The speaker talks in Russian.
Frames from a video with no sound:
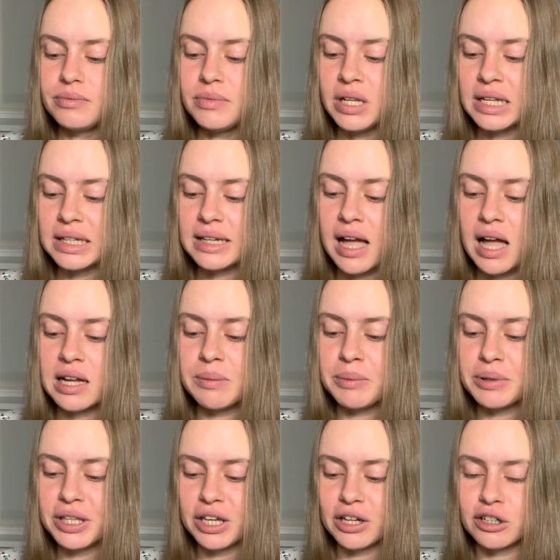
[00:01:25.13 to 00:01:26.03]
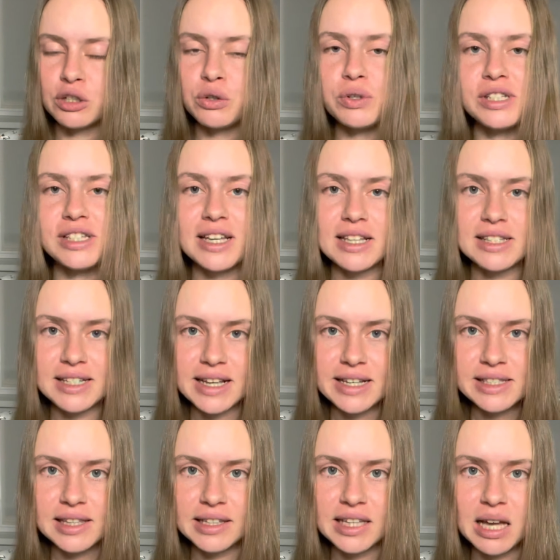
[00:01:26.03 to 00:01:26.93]
как мне худеть,
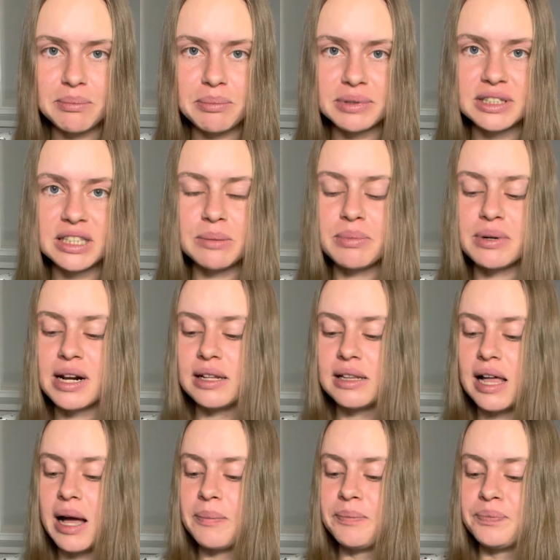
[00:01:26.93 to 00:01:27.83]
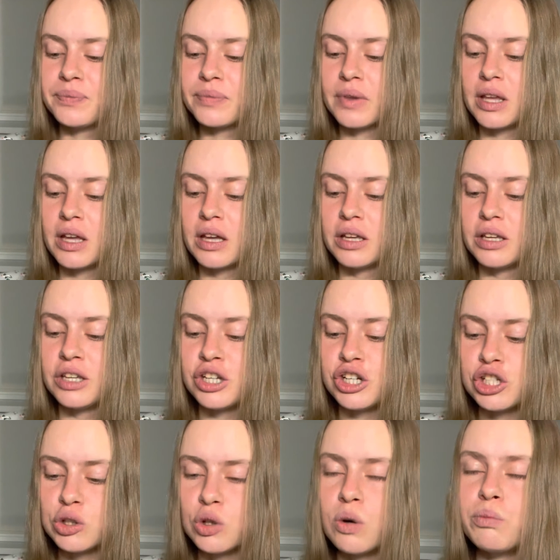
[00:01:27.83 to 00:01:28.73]
если я поднабрала, и
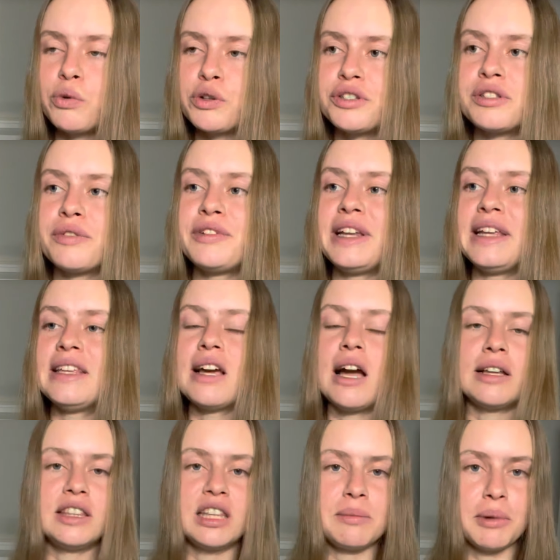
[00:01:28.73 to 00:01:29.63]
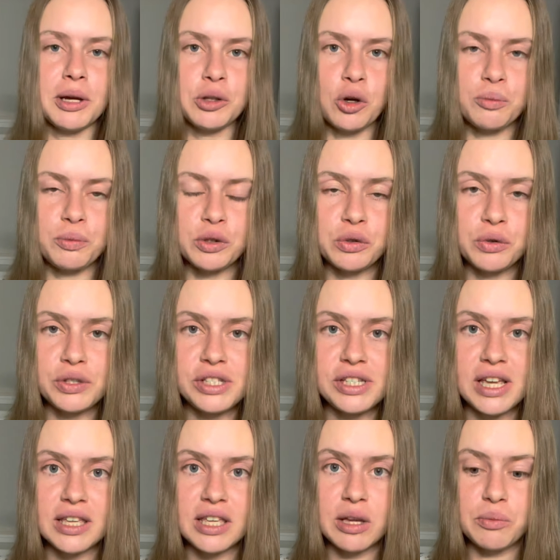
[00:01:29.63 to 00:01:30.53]
что будет влиять на мое
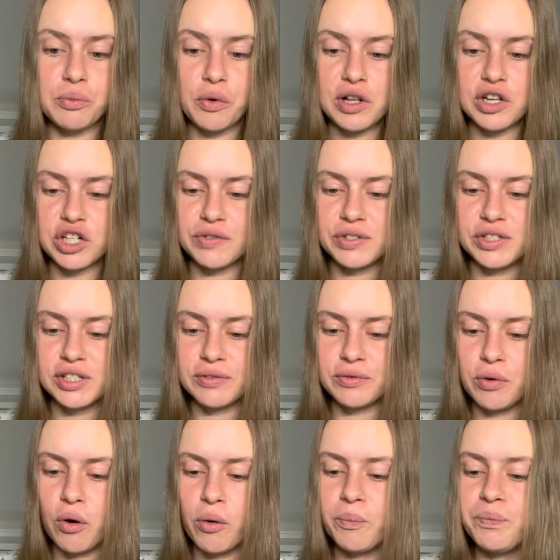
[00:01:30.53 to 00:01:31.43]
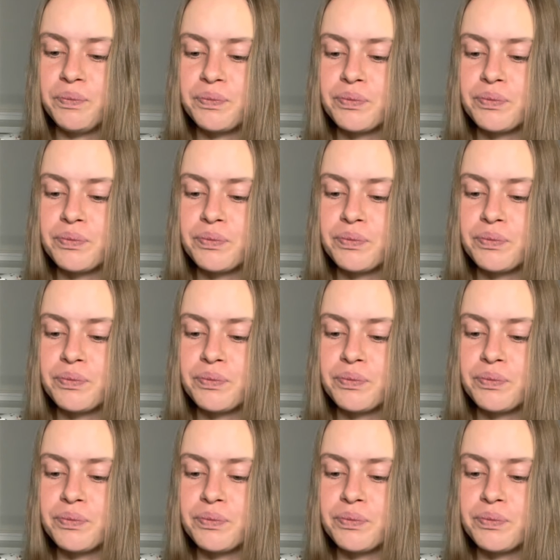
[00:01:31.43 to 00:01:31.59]
похудение больше всего.